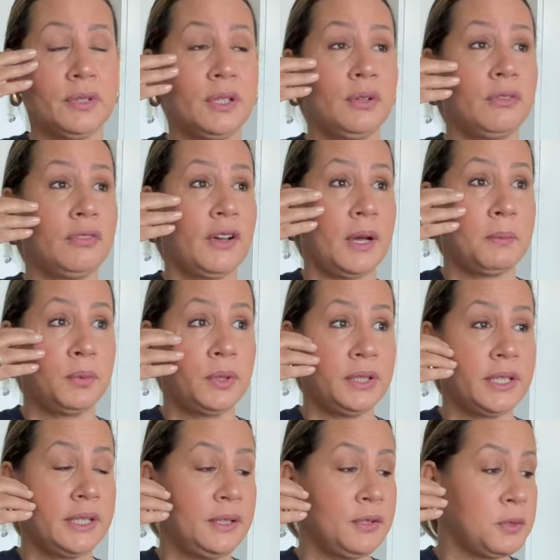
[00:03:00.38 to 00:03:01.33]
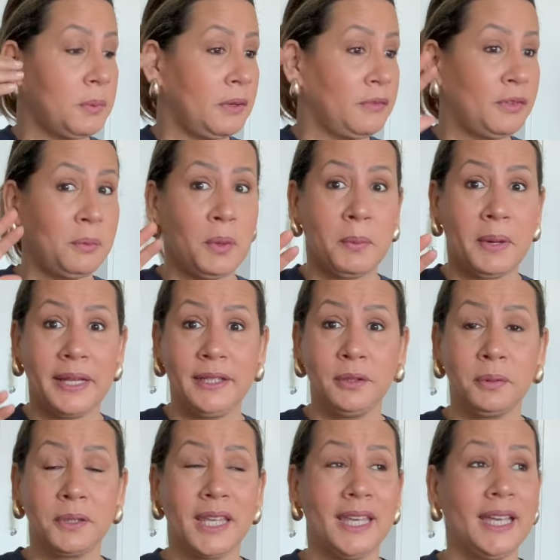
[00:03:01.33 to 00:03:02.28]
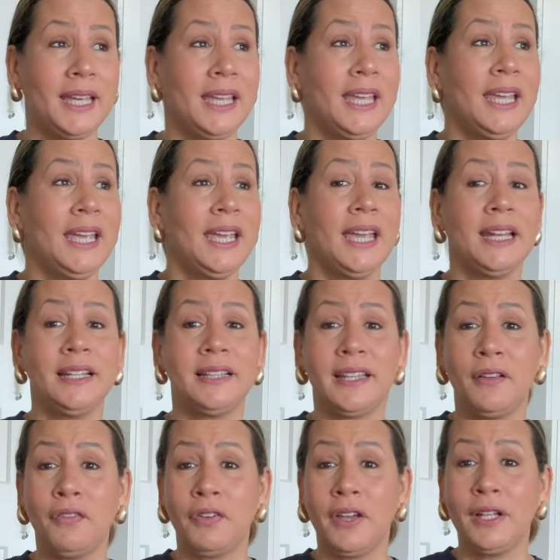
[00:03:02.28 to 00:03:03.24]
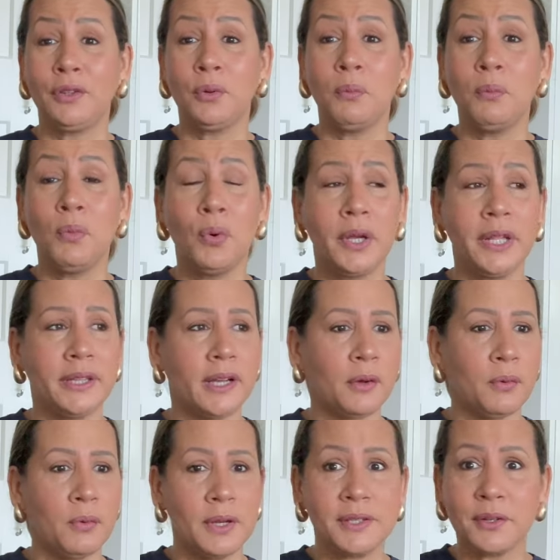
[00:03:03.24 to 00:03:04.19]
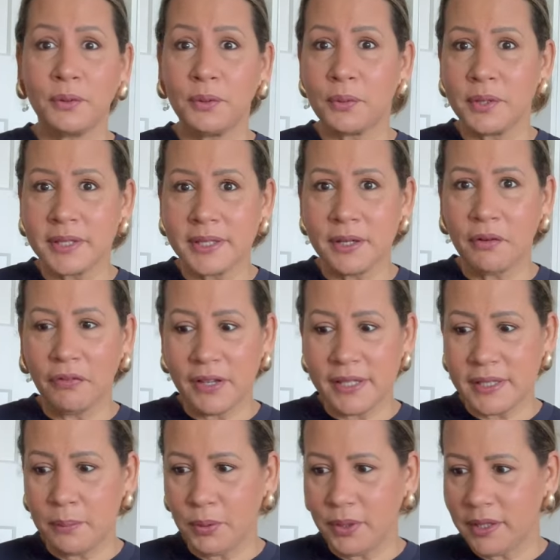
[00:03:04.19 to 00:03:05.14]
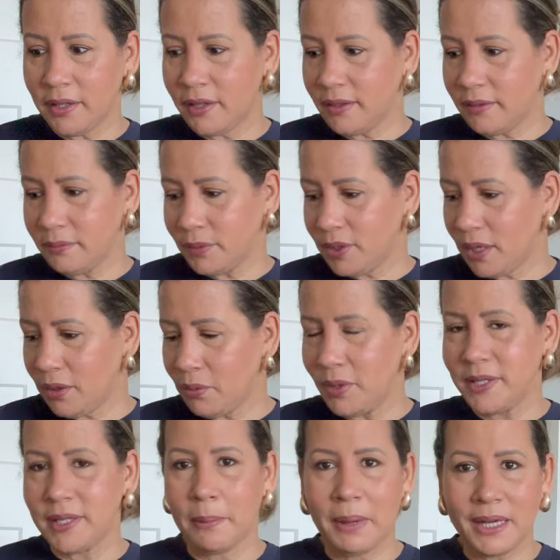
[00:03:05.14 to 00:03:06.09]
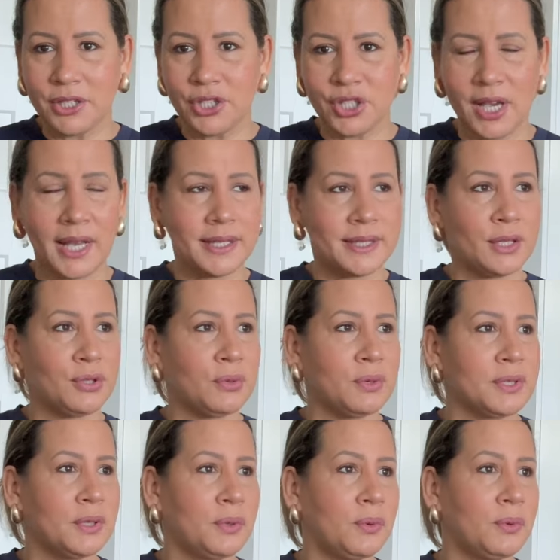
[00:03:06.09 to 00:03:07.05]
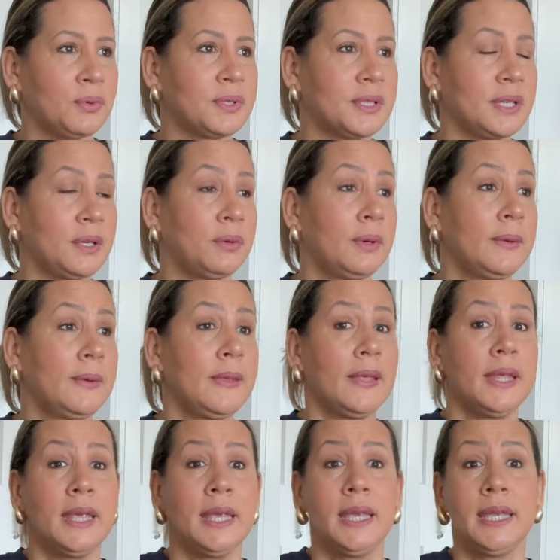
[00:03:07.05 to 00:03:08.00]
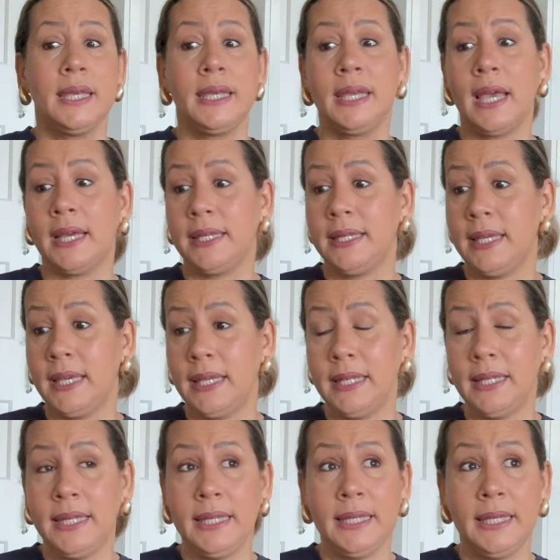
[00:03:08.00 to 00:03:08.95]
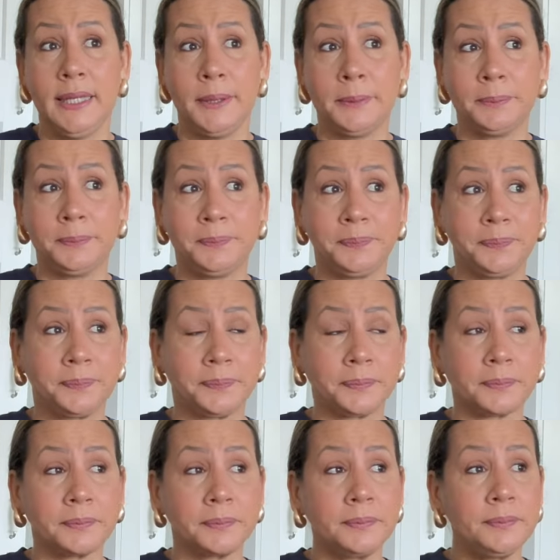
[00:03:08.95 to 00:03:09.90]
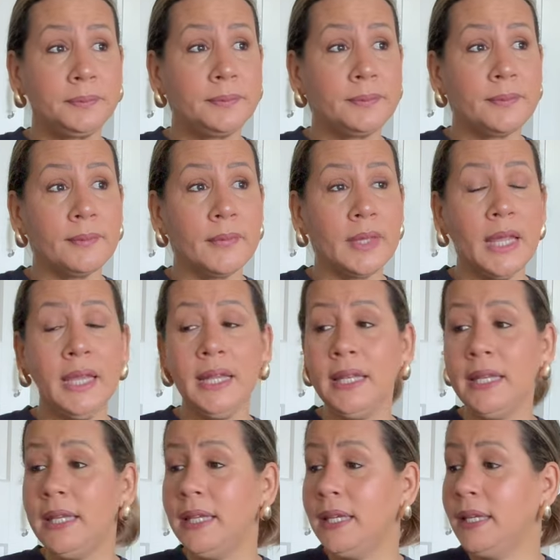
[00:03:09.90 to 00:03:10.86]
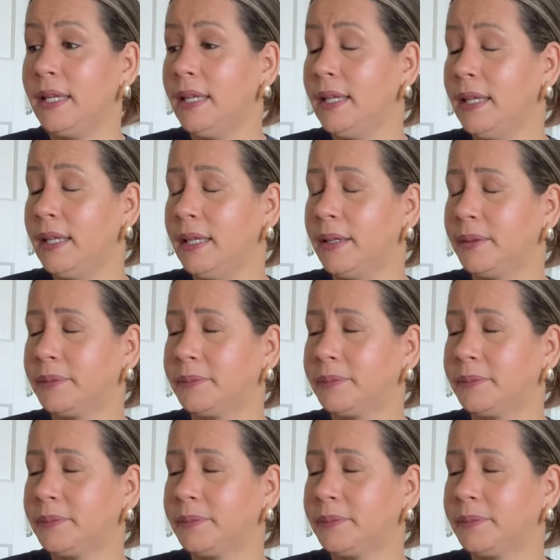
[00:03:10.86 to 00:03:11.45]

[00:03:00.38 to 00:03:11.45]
que louvar muito a Deus pela ver meu marido, porque ele tem feito muita coisa que eu não consigo fazer muita, muita coisa. Baixar essas coisas eu não consigo. E aí ele... Ele